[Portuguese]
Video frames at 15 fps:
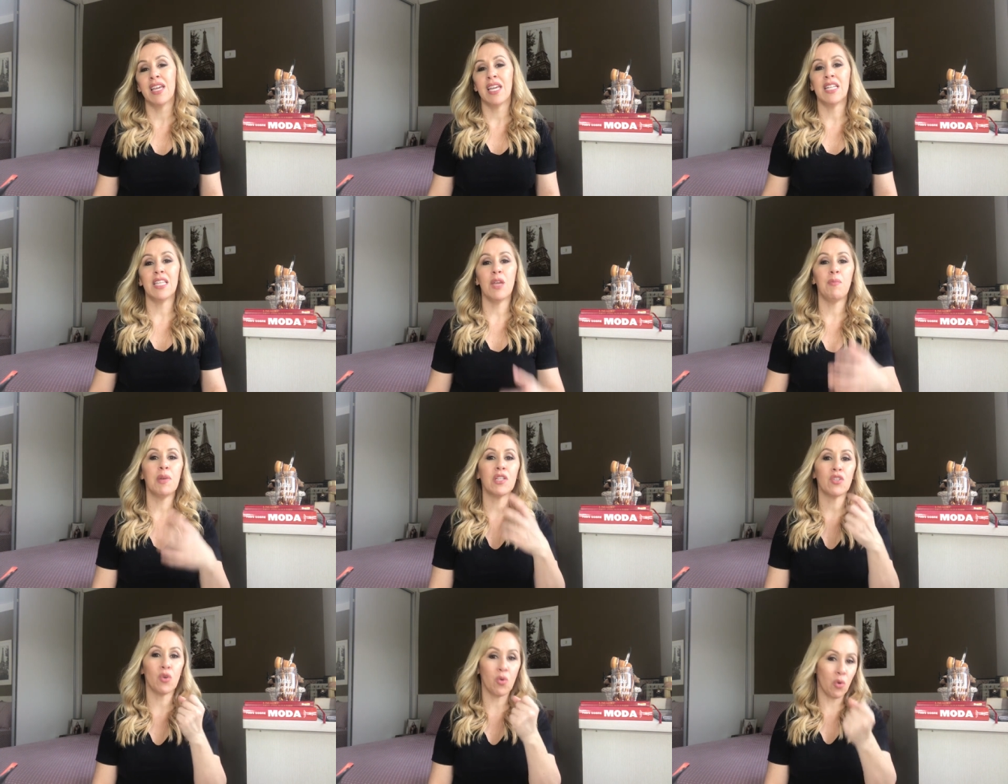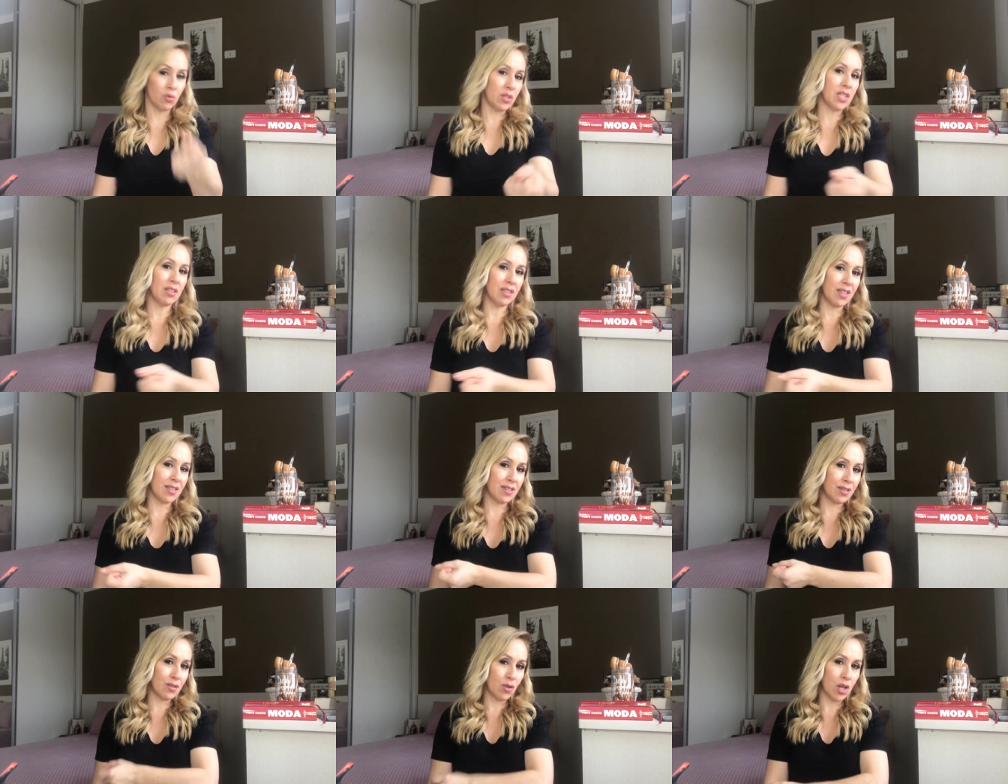E de repente eu contando aqui
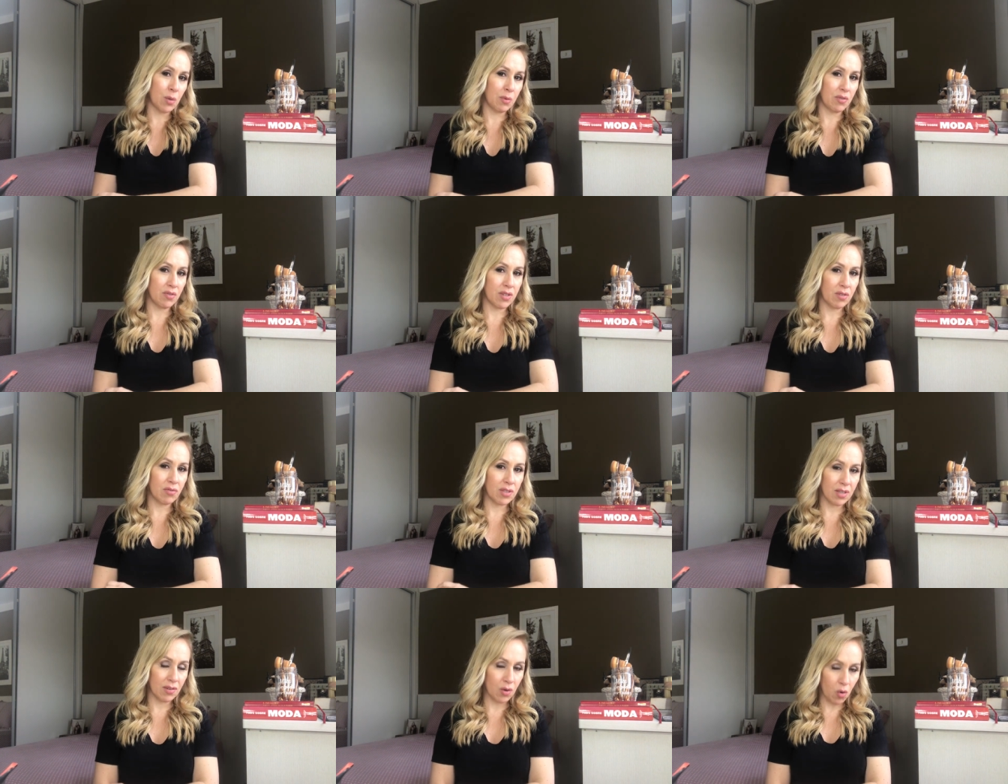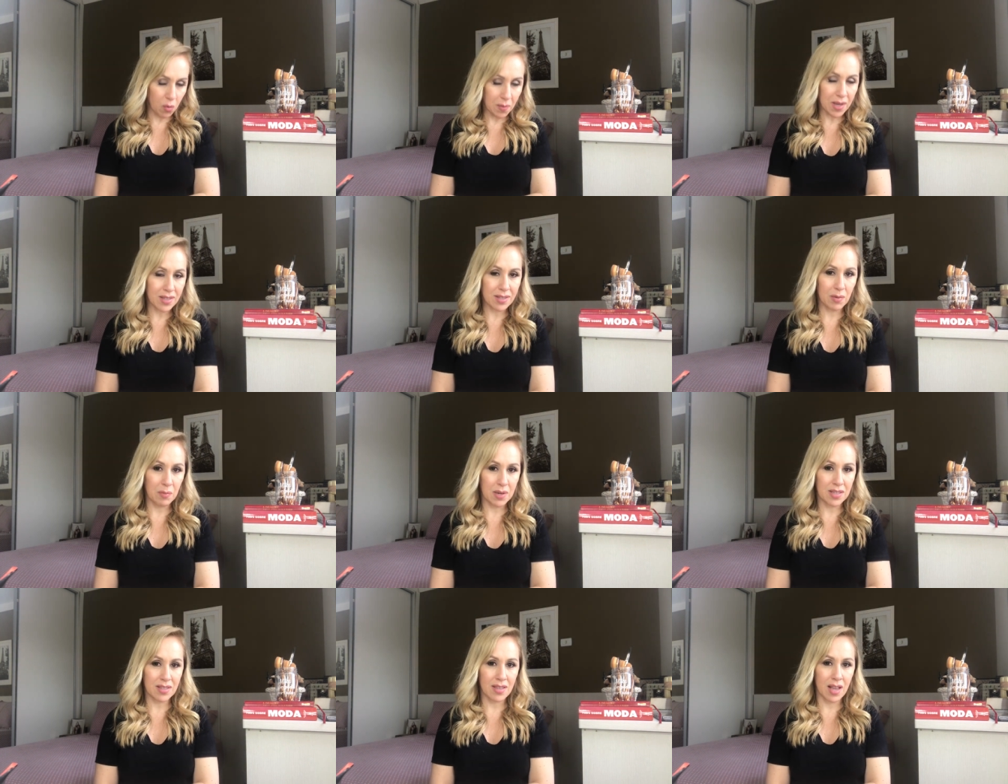essa história para você, você começa a
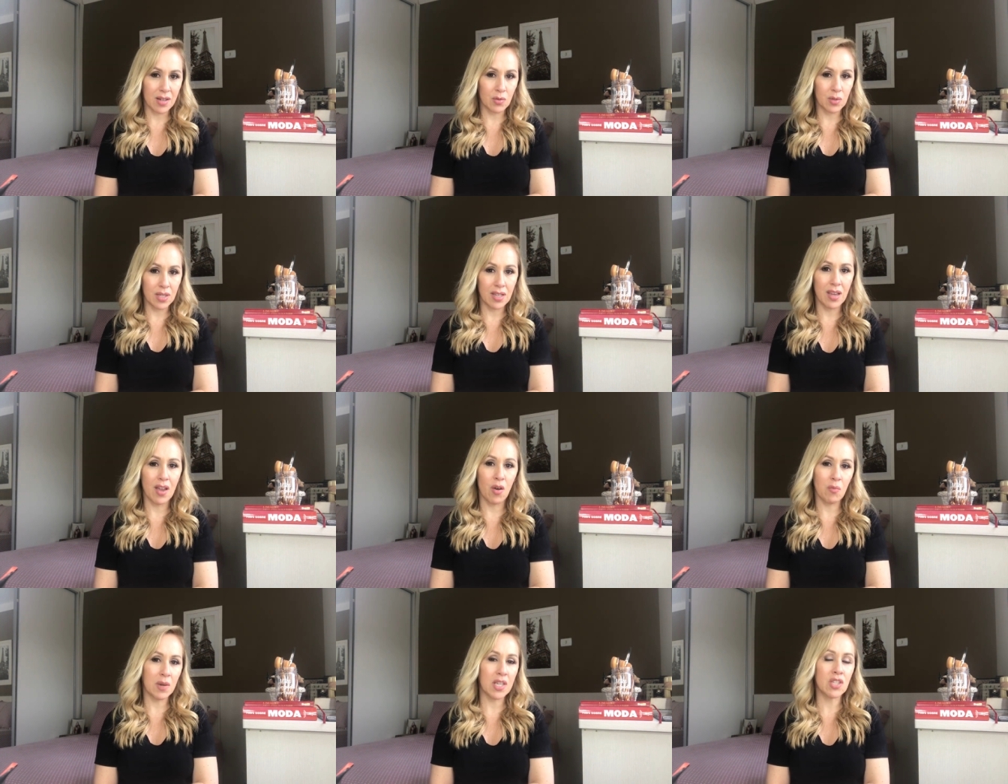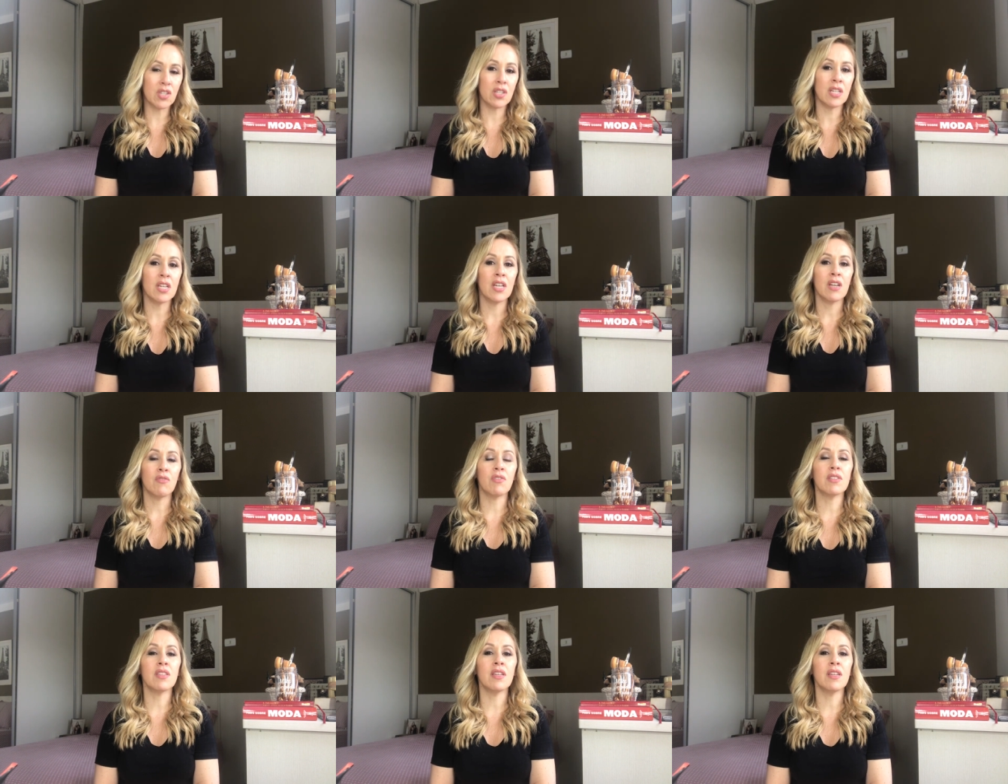pensar no que realmente
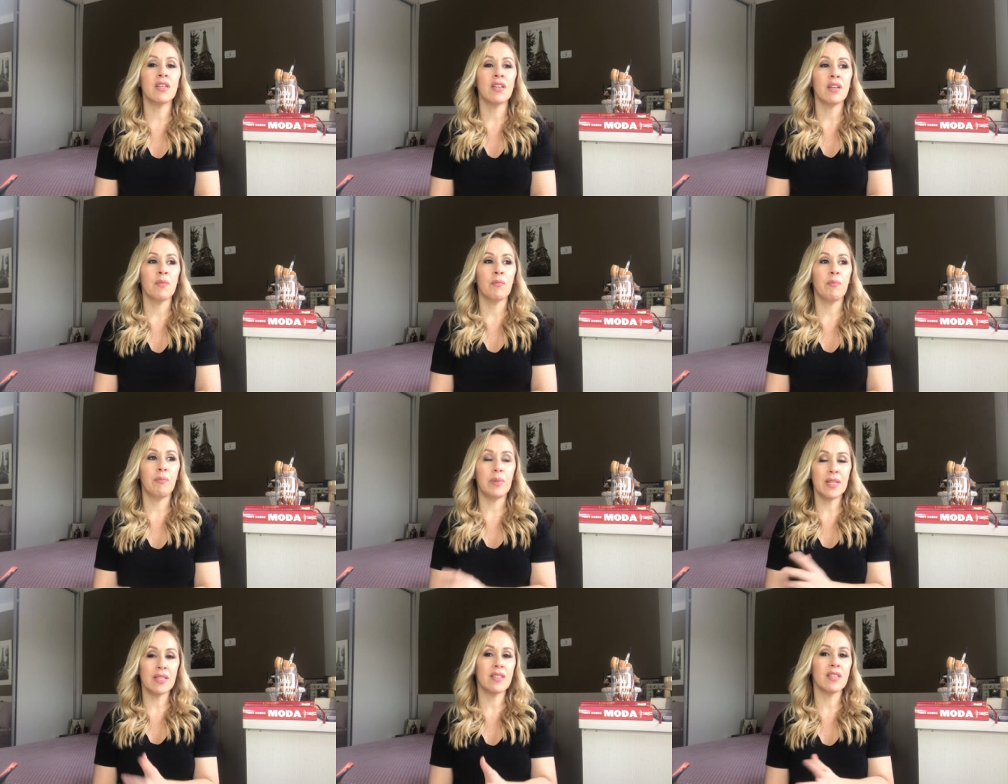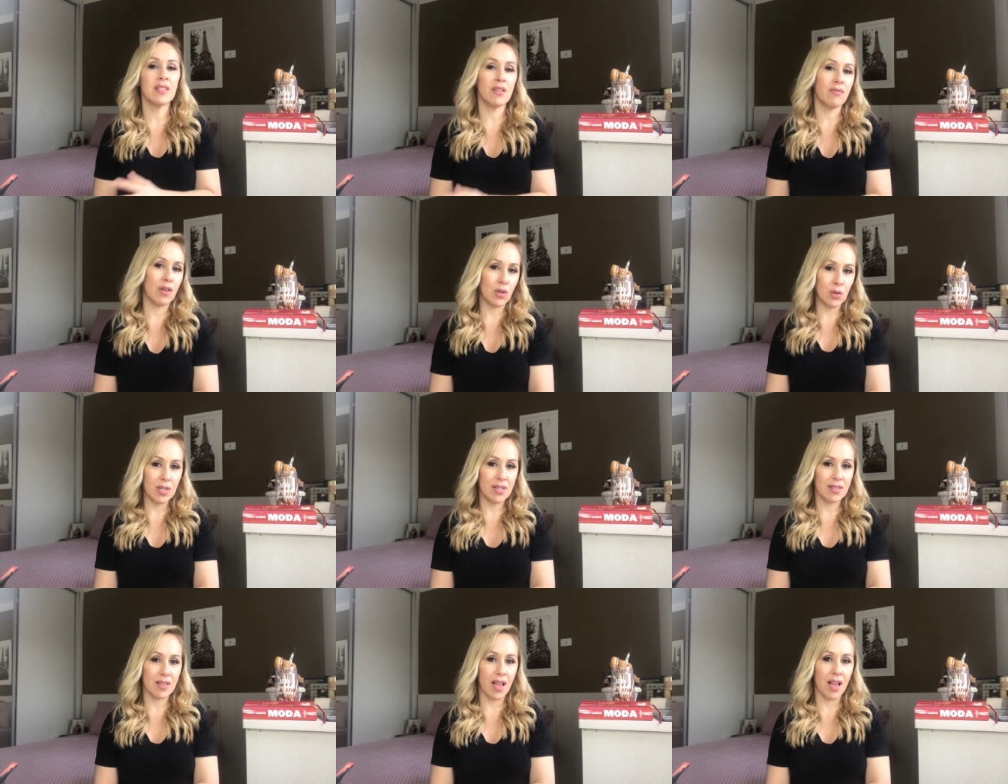você precisa
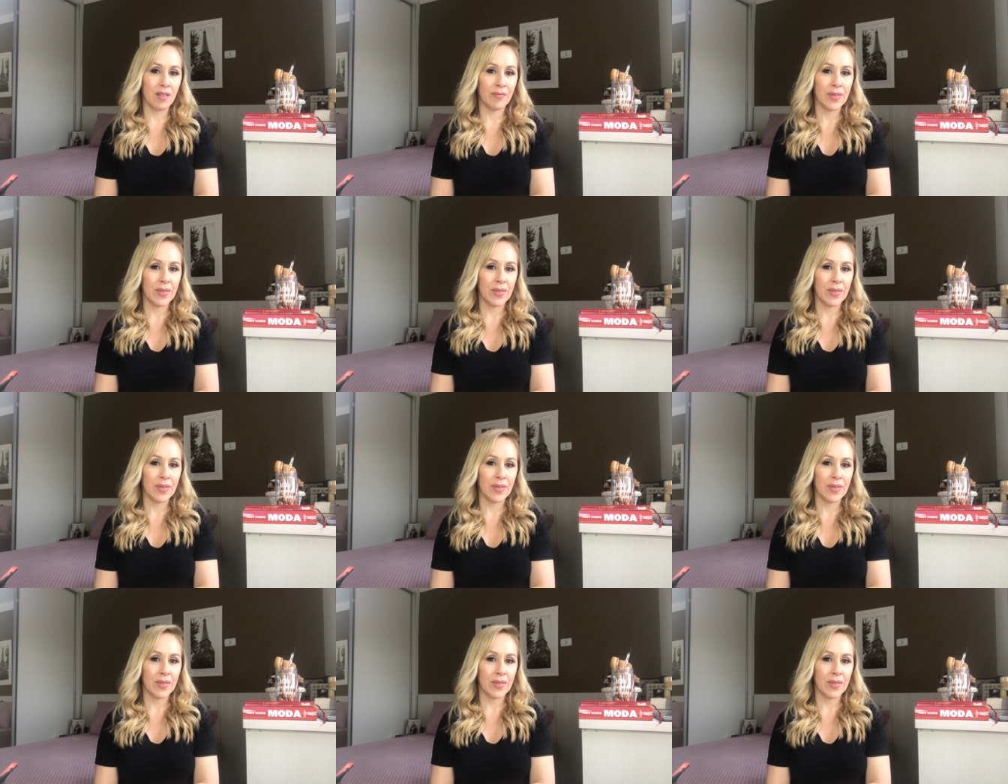valorizar.